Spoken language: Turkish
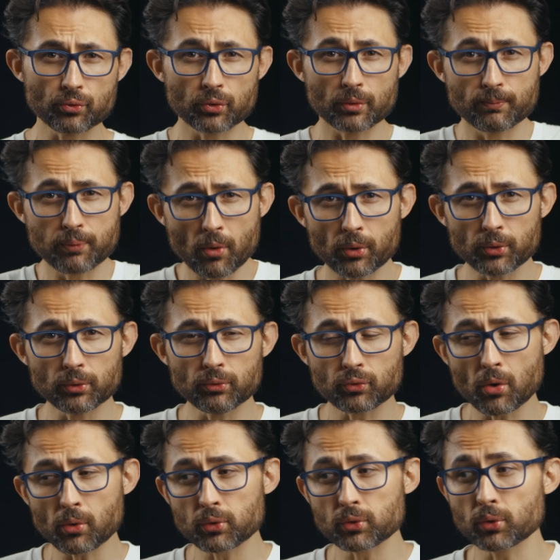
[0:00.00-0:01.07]
Çünkü bu oyun
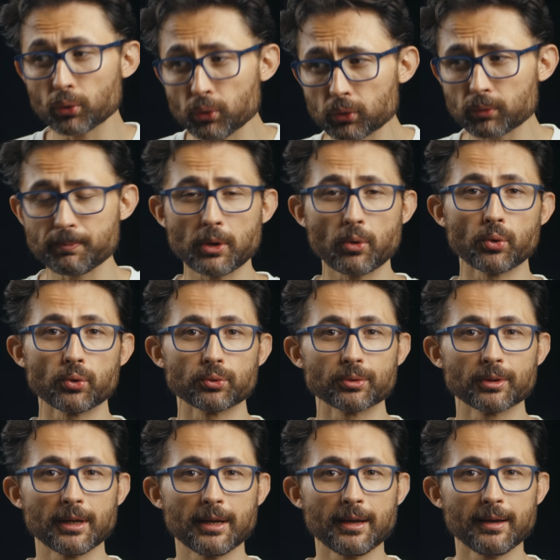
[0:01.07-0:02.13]
çok soyut bir oyun.